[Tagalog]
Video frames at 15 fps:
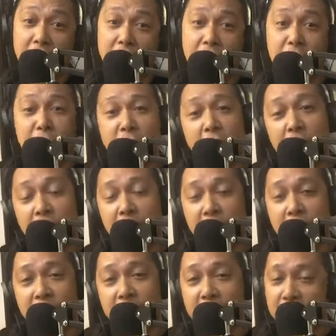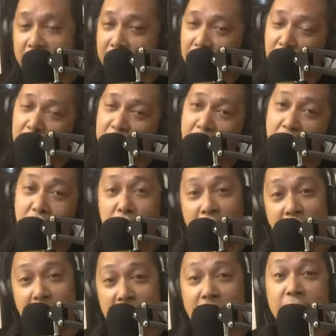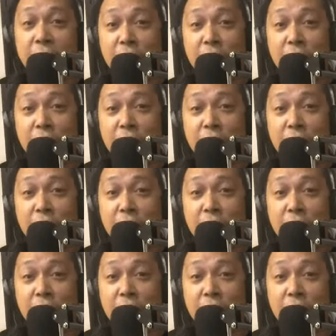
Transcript: ang jamming. Uh, ako rin na siyang